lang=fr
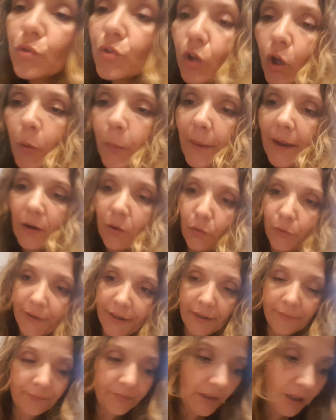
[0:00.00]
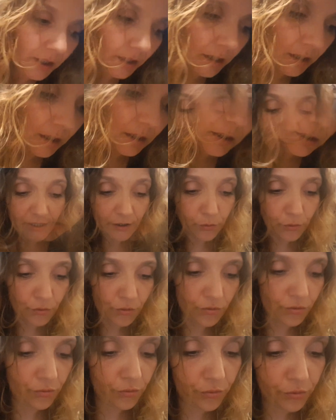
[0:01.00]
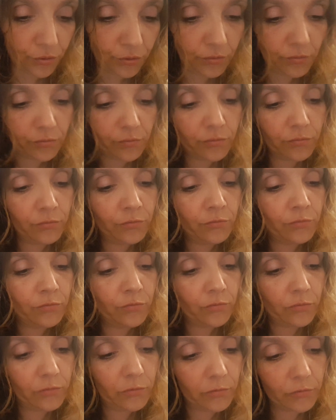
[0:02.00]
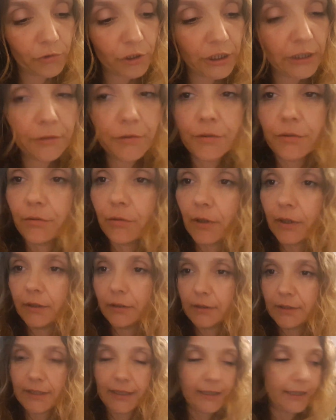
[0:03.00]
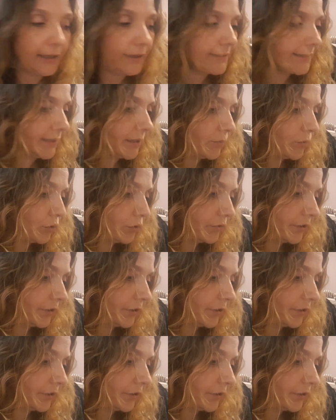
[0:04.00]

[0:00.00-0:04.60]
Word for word: je vous en reparlerai. J'ai reçu donc j'ai reçu, hein, c'est Clarence qui me